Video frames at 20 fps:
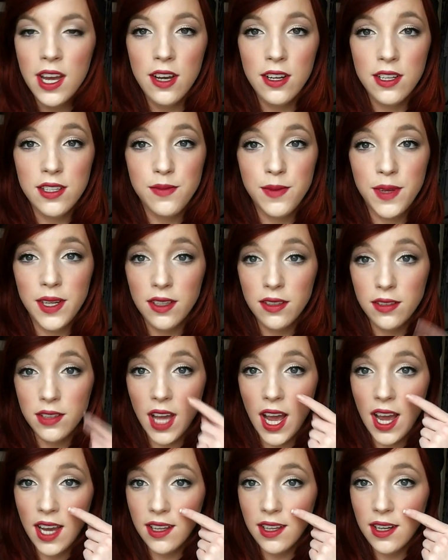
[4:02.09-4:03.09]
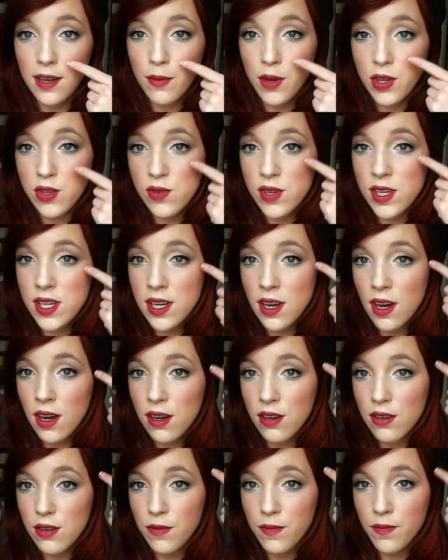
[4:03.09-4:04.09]
Deswegen trage ich den immer so
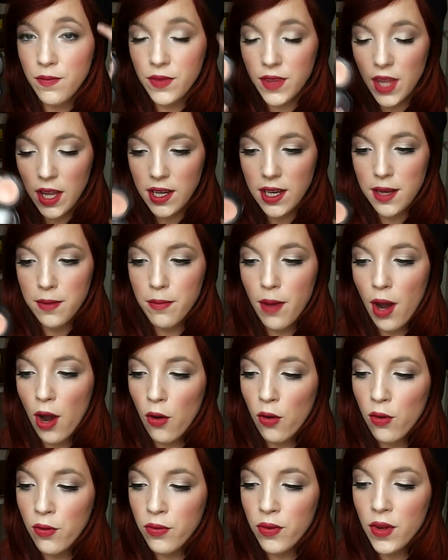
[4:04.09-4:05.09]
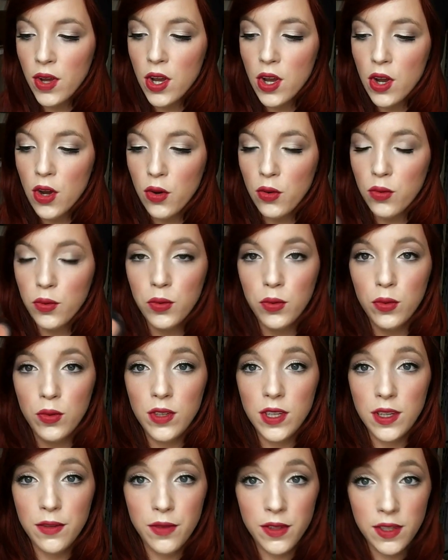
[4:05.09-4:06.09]
hier ähm, dann eben auf. Und
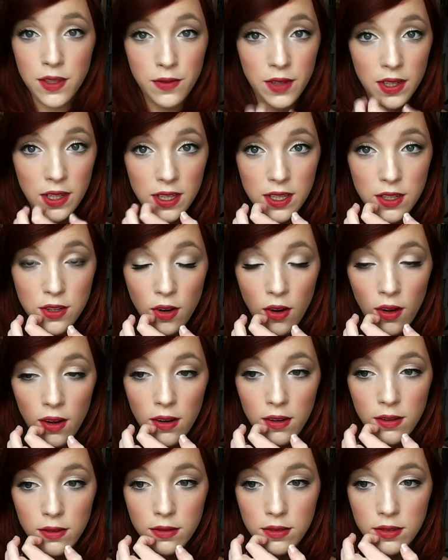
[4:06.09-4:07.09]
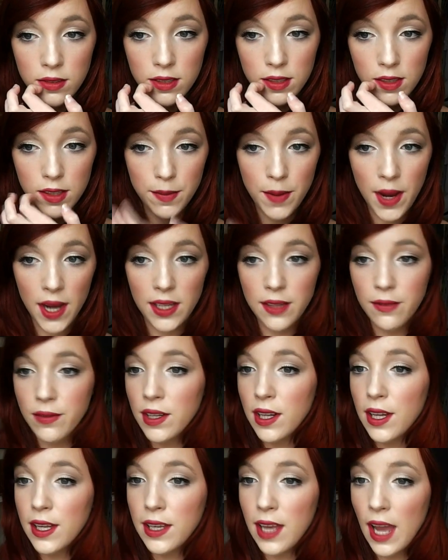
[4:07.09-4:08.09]
ich finde die wirklich toll und ich mag die
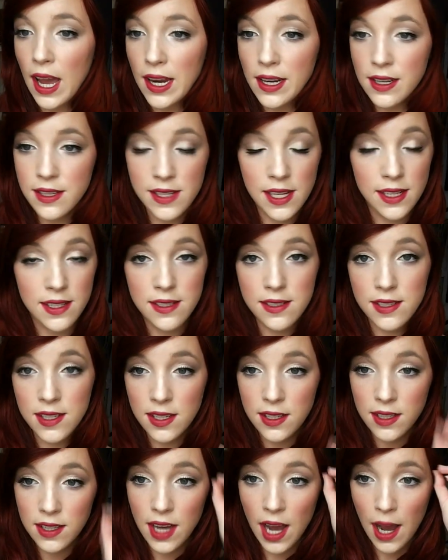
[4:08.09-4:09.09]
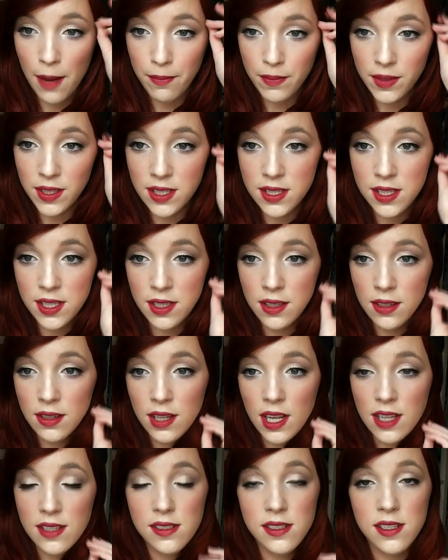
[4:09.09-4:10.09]
wirklich gerne. Die setzen sich nicht ab, die sind,
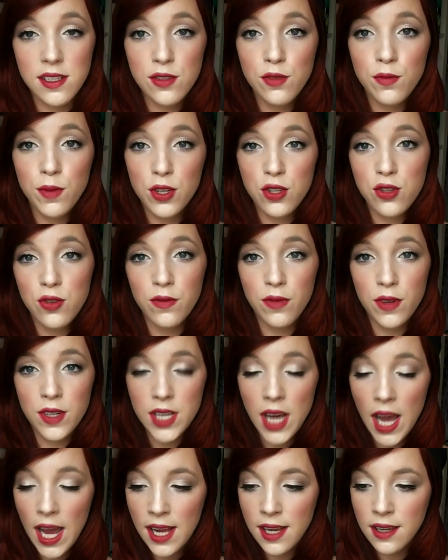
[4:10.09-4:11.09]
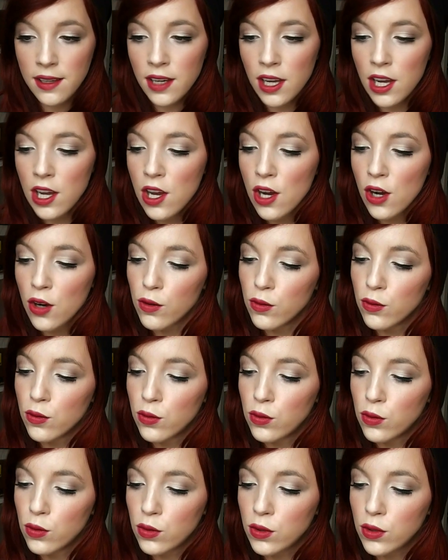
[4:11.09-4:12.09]
lassen sich super schön verteilen
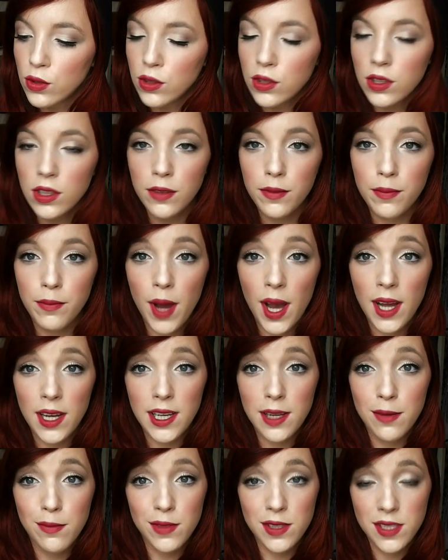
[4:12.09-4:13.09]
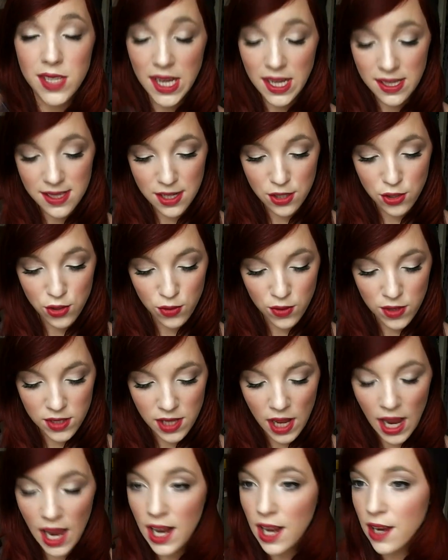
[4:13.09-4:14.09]
und äh, machen eben ein sehr, sehr schönes
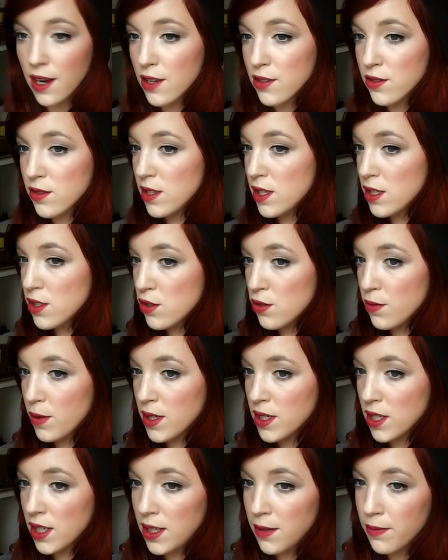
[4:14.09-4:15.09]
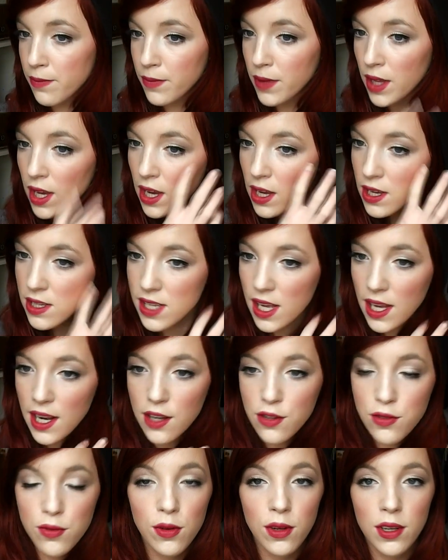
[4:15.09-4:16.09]
Highlight. Also nichts übertrieben, sehr
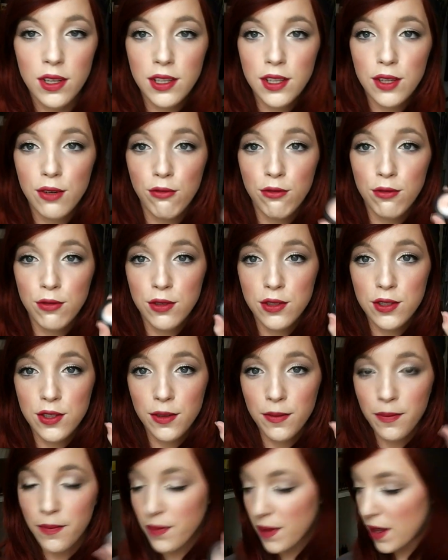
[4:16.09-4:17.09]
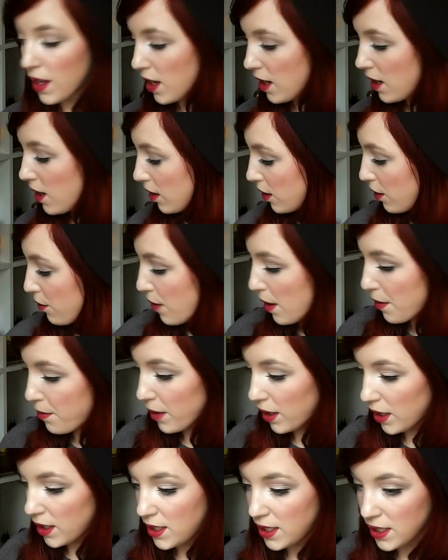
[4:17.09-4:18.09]
natürlich und ähm, gefällt mir
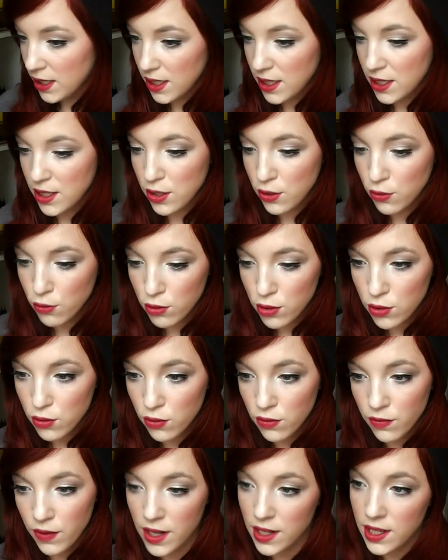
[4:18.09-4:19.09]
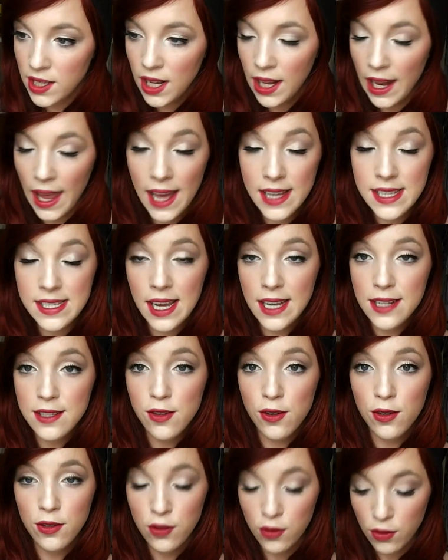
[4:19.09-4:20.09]
richtig, richtig gut. Und wenn die leer sein
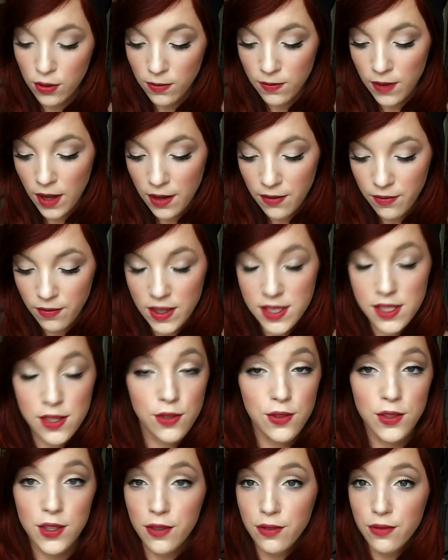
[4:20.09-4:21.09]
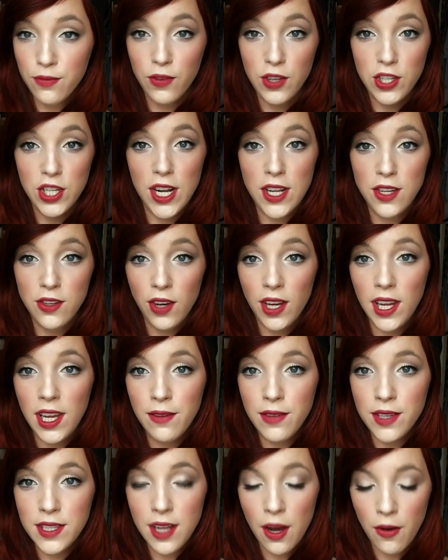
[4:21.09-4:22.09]
sollten irgendwann, was natürlich wahrscheinlich noch
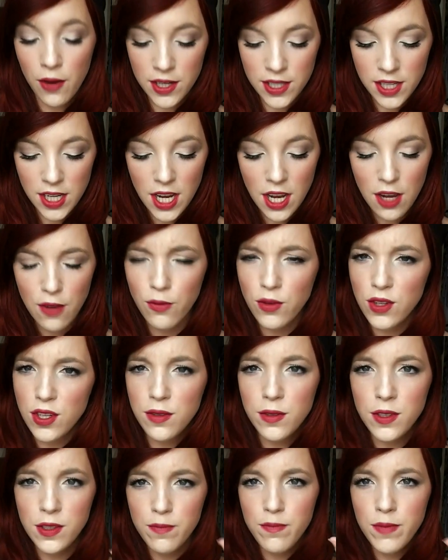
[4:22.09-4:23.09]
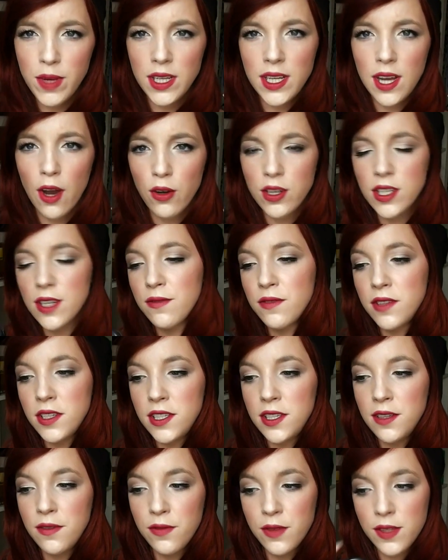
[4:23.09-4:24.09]
ewig dauert, würde ich mir die auch
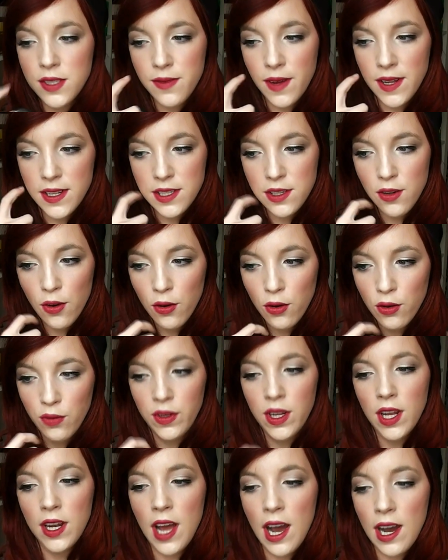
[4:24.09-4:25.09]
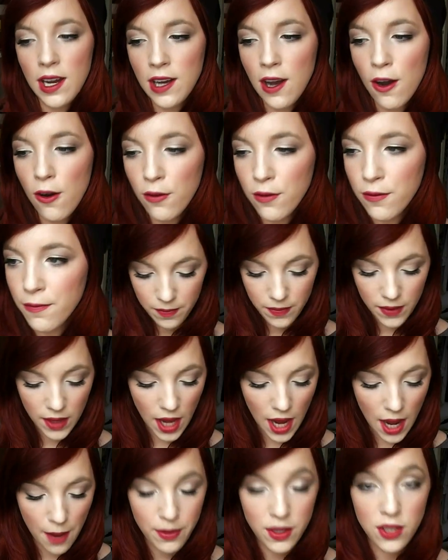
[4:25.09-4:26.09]
definitiv für 20 Euro wieder nachkaufen. Dann
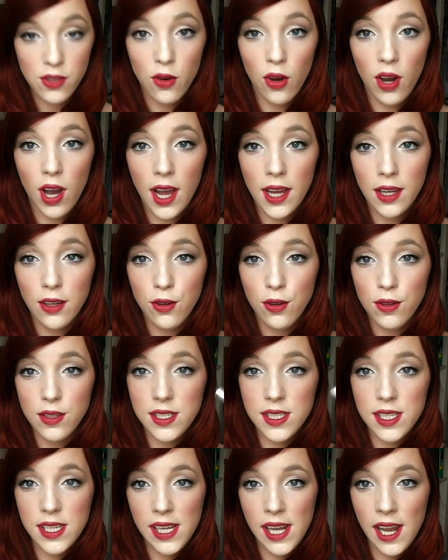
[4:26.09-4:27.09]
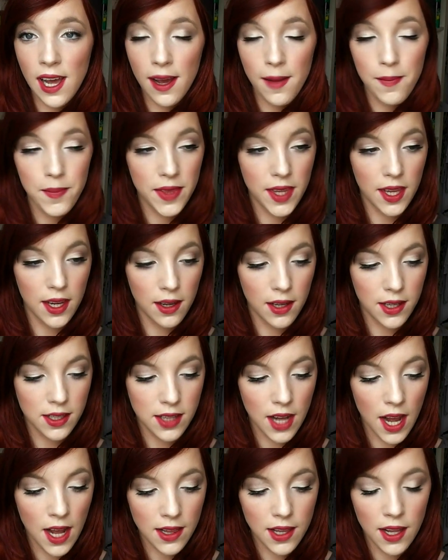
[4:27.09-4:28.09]
Habe ich noch einen Concealer. Äh, ich
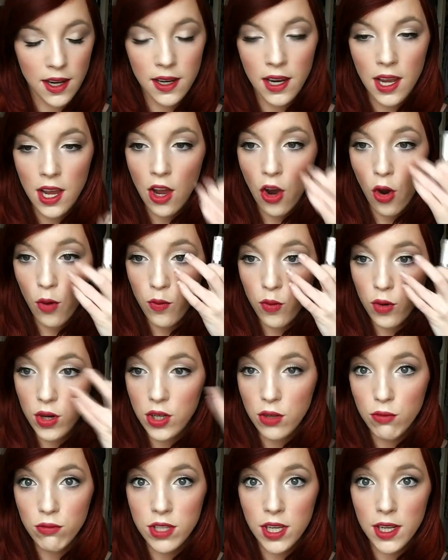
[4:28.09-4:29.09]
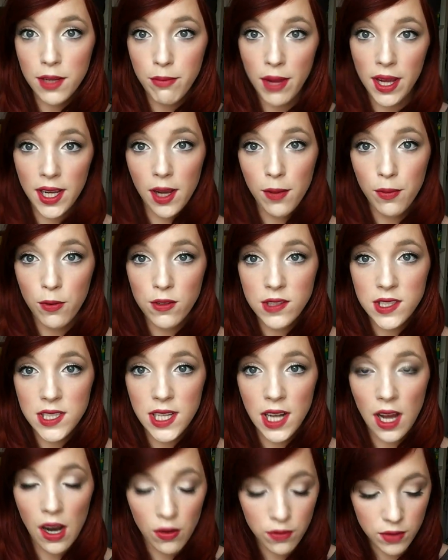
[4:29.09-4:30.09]
trage dann, obwohl ich unter dem Make-up
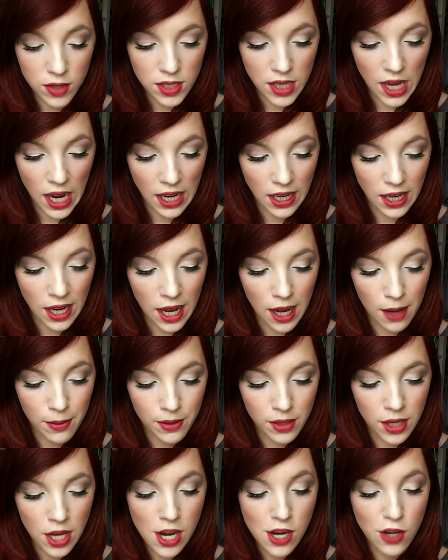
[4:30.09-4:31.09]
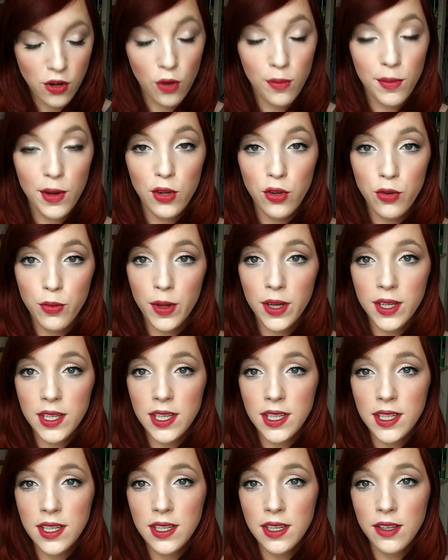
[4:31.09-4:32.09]
Concealer aufgetragen habe, nochmal über,
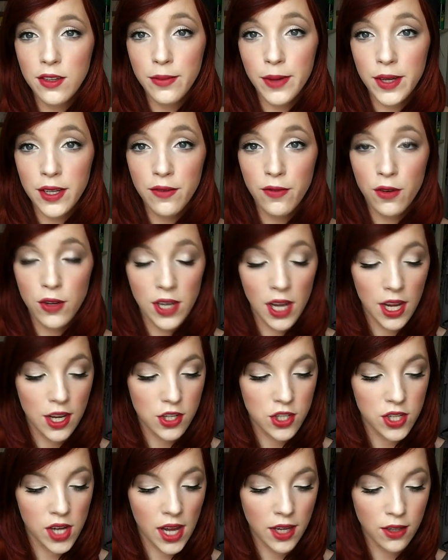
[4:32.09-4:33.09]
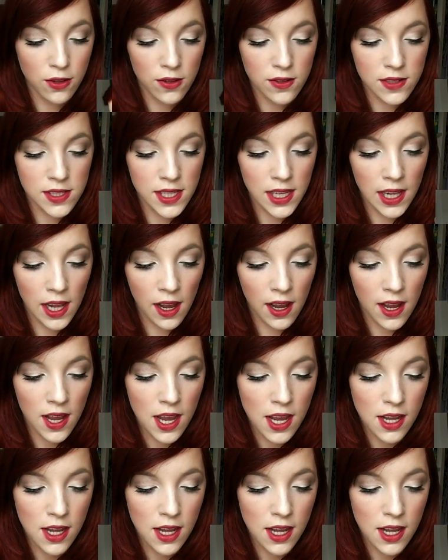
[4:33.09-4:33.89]
über die Foundation einen Concealer.